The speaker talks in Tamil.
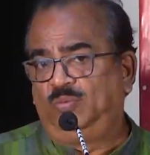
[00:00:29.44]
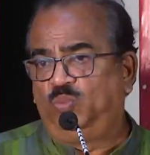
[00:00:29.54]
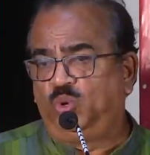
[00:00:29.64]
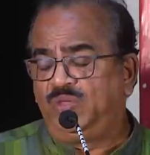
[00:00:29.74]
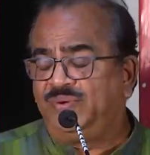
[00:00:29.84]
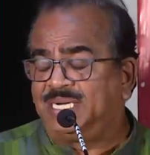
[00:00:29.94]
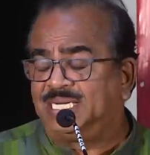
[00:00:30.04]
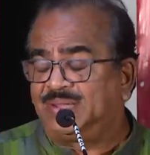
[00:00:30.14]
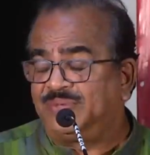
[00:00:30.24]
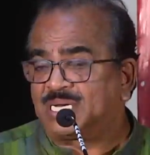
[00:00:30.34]
முடிவு
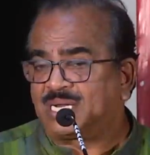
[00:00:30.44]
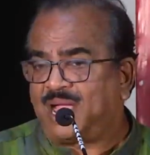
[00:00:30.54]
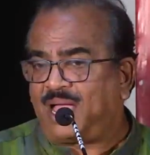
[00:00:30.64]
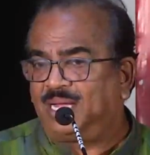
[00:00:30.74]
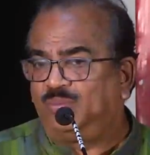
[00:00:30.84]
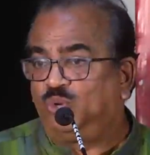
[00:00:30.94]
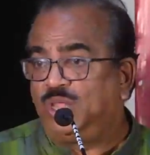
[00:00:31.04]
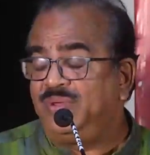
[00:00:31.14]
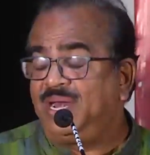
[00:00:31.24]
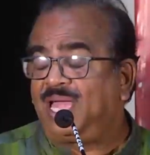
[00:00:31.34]
கட்டுவதற்காக
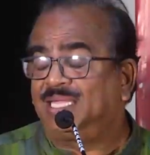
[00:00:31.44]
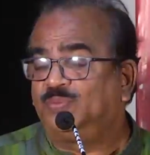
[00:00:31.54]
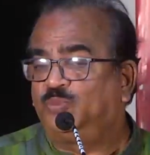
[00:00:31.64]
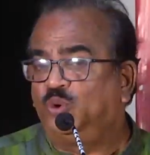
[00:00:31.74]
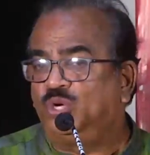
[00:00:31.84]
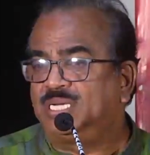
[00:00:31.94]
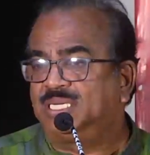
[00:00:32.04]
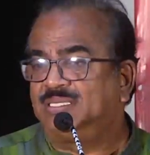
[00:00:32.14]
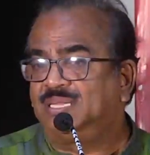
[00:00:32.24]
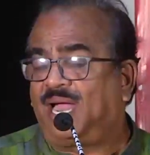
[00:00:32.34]
முடிவில்லாத
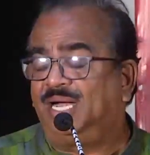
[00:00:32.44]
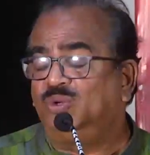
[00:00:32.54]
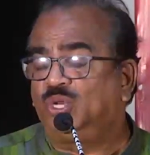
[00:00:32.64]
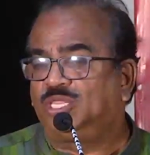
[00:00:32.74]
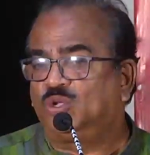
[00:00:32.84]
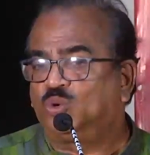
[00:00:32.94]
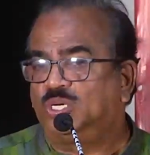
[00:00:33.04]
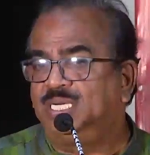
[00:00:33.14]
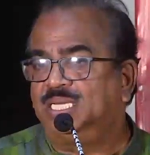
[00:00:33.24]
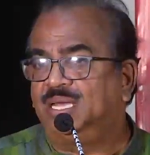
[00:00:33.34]
போருக்கு நாள் குறித்து
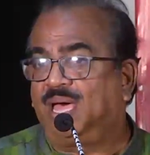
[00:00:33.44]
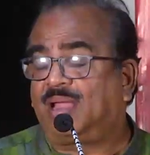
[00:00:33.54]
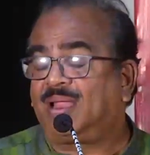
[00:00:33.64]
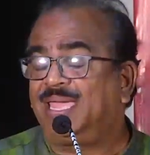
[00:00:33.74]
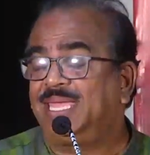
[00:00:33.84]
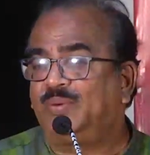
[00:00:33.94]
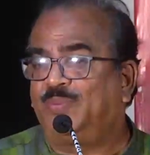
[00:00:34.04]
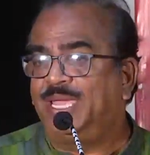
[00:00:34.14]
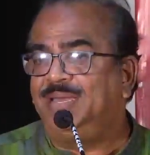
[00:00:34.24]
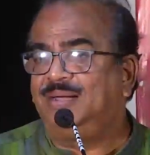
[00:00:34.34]
கொண்டு
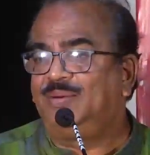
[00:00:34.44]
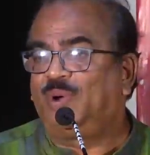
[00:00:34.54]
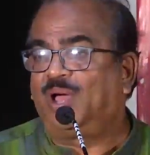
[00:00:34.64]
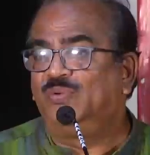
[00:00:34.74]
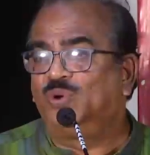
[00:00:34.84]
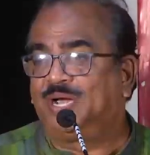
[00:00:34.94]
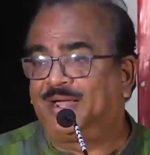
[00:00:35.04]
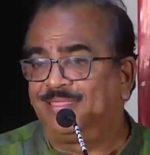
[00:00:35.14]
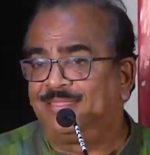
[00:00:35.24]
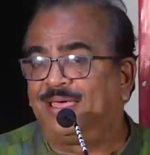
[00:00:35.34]
ஆறாயிரம் மைல்கள் மாவோ
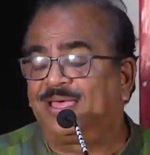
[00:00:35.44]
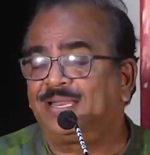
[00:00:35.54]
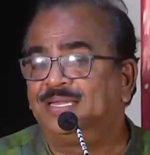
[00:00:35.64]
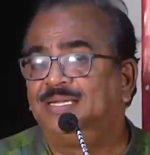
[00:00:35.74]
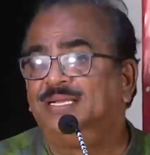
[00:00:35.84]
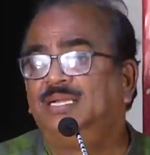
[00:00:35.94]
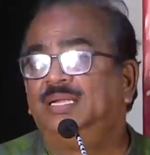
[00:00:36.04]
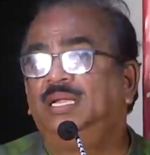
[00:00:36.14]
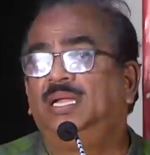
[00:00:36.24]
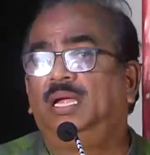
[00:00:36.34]
நடந்தார்
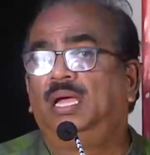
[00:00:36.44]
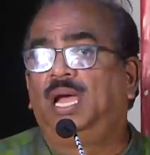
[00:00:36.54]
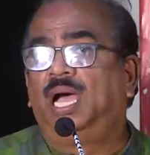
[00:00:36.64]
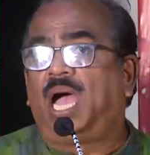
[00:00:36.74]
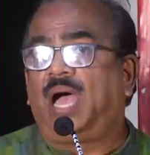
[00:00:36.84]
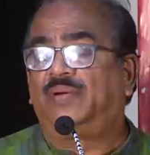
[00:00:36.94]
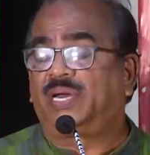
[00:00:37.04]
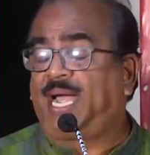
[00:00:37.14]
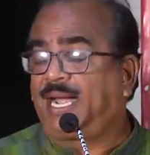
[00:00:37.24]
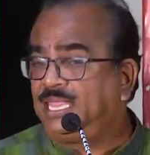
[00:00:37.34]

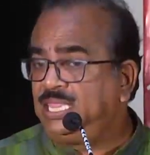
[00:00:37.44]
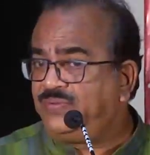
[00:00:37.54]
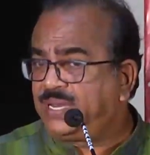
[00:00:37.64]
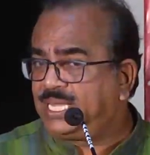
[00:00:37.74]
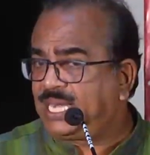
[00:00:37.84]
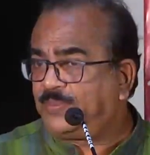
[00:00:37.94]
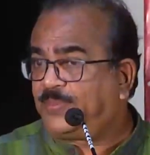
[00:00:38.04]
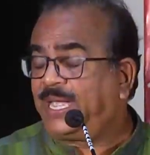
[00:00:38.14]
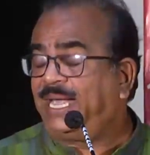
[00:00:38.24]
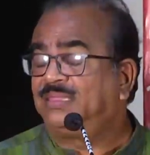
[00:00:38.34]
அவர் நடந்து வருகிற
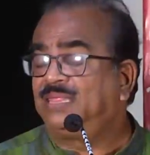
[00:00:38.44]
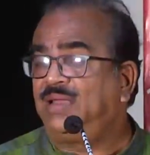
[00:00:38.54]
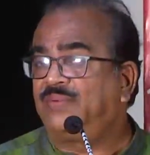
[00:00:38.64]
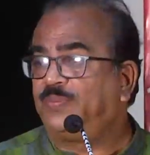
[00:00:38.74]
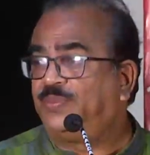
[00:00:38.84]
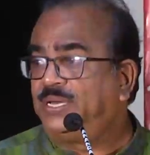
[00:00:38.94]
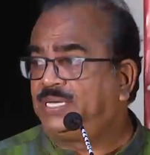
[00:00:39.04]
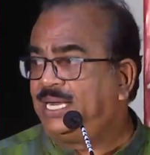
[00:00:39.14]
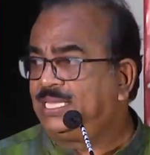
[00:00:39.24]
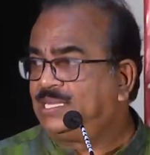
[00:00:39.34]
பயணத்தில் அவர்
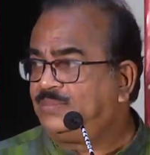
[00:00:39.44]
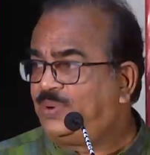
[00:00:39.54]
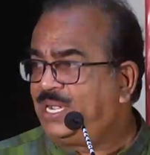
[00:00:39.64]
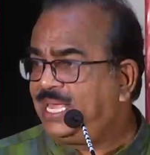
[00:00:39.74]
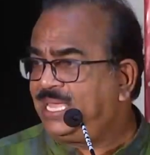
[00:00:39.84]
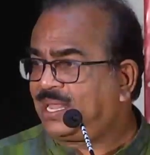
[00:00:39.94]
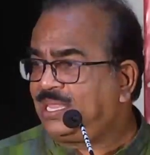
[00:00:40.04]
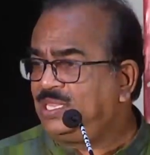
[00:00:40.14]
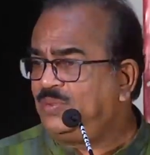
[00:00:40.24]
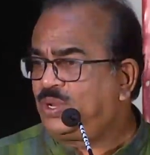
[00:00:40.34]
பெற்றெடுத்த பிள்ளை
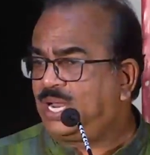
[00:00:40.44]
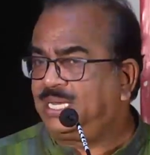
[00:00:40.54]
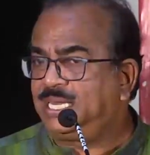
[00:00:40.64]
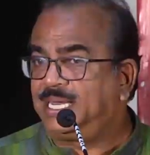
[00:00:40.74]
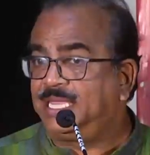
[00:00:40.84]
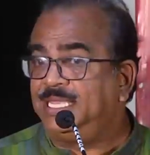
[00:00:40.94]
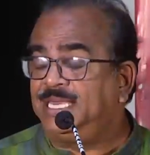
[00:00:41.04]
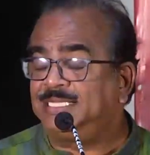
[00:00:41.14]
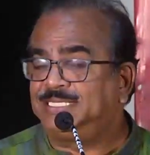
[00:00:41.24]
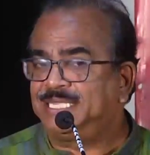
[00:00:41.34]
இறந்து போனான் என்ற
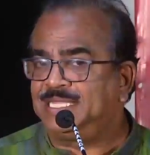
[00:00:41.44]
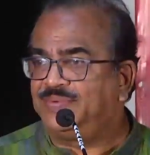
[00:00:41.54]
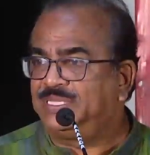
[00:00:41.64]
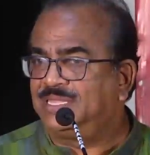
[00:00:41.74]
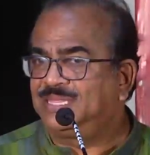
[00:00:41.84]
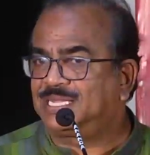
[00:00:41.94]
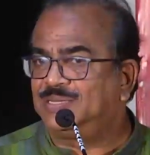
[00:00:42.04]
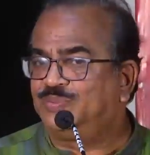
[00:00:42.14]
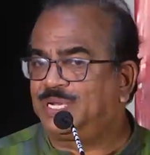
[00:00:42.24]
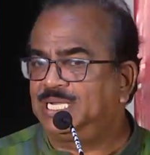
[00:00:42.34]
ஈரச் செய்தி
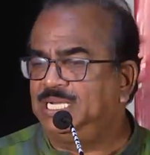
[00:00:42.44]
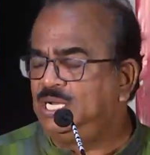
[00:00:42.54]
வந்ததற்கு பிறகு